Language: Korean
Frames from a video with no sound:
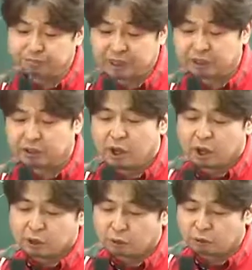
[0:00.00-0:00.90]
그래서
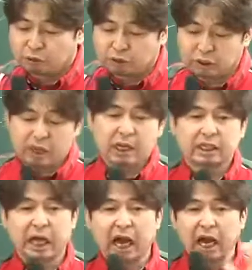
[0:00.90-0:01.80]
결국은
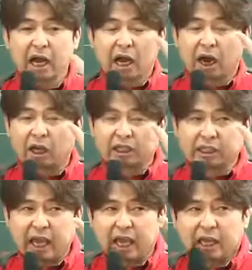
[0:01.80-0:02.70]

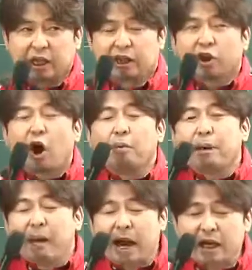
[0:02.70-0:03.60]
그게 처음에
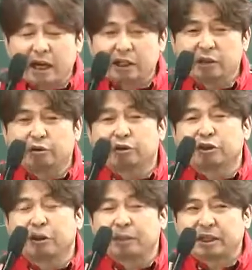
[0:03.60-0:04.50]
많이 하시고
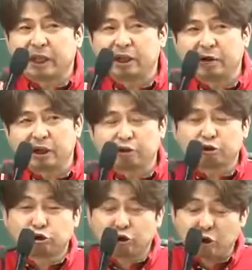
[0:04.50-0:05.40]
처음에 제대로 하시고
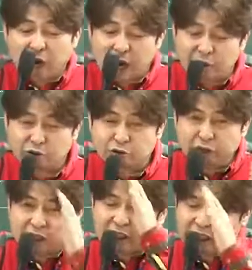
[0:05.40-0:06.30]
줄여갈 수
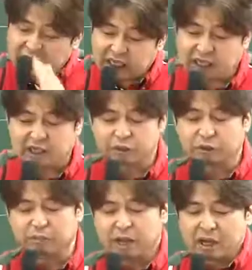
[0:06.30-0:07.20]
있는 이 길을
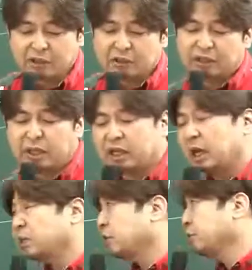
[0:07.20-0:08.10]
좀 선택을
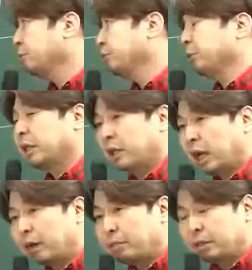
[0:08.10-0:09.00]
하셨으면
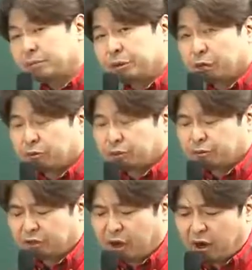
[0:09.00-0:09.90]
좋겠다라는 말씀 드리고
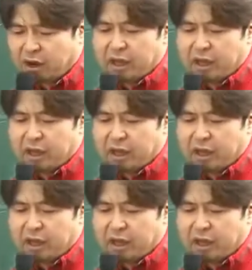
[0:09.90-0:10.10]
싶고요.